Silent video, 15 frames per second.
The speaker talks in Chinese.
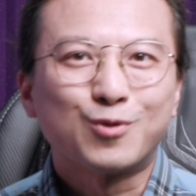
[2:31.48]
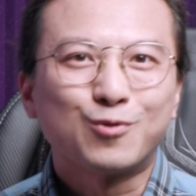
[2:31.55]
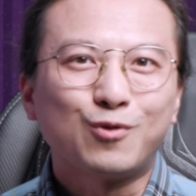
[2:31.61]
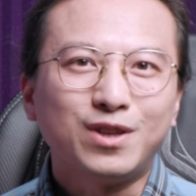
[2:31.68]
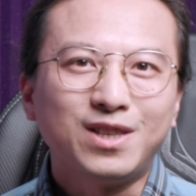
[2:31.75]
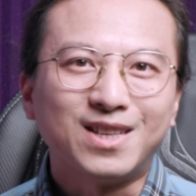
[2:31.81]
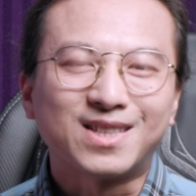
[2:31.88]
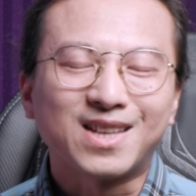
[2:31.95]
如
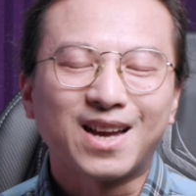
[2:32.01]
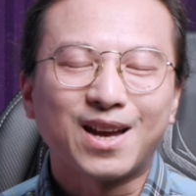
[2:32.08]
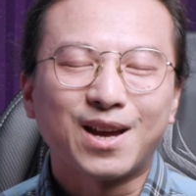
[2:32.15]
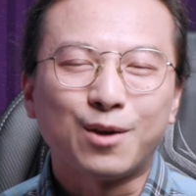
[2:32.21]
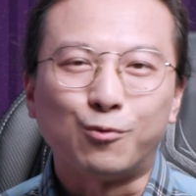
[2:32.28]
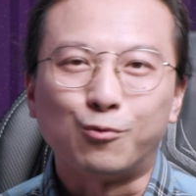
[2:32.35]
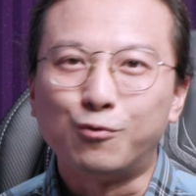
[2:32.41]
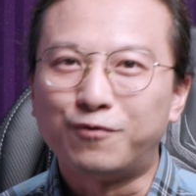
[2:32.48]
果你
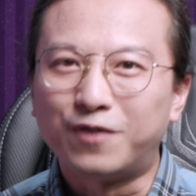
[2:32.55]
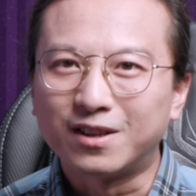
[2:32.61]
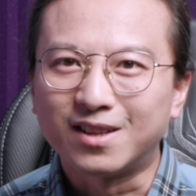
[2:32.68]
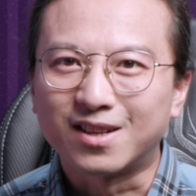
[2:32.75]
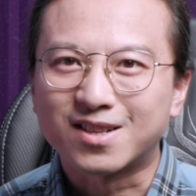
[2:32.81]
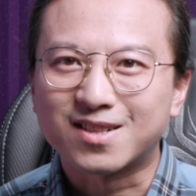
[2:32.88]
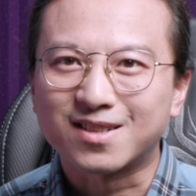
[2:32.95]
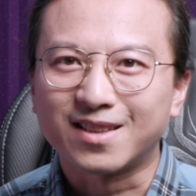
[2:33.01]
在无风
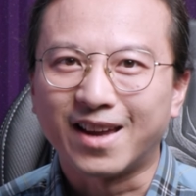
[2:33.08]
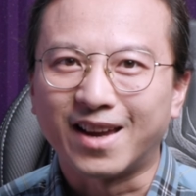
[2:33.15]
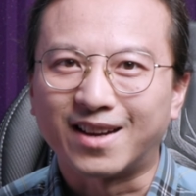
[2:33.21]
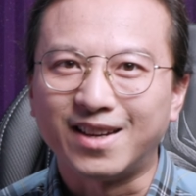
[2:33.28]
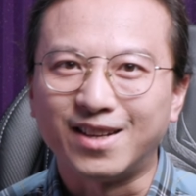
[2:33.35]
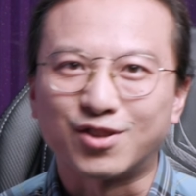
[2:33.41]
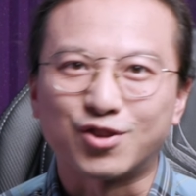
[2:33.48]
的室内，可以